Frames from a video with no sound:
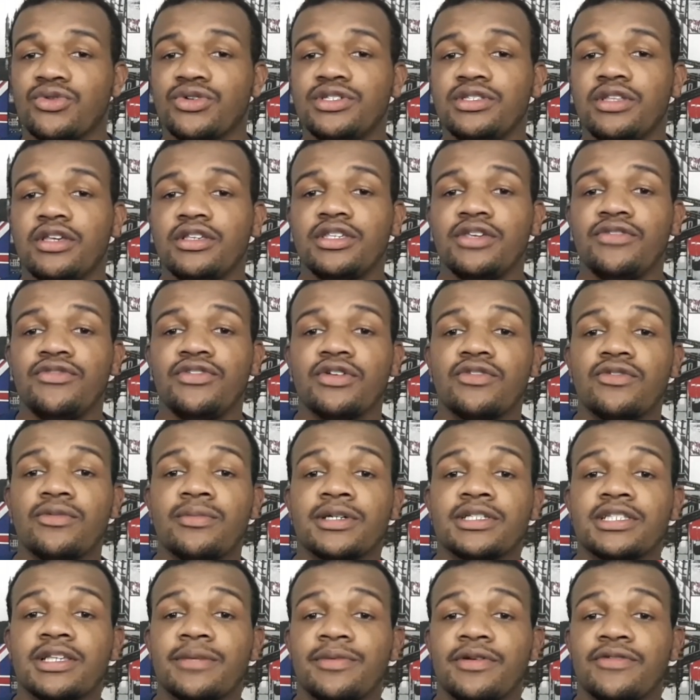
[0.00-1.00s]
Hoje nesse vídeo eu
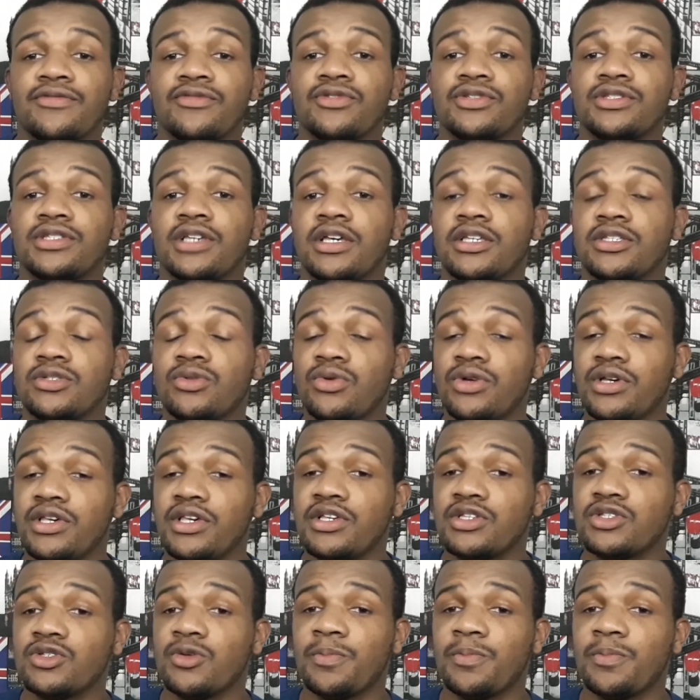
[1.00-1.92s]
vou mostrar pra vocês o que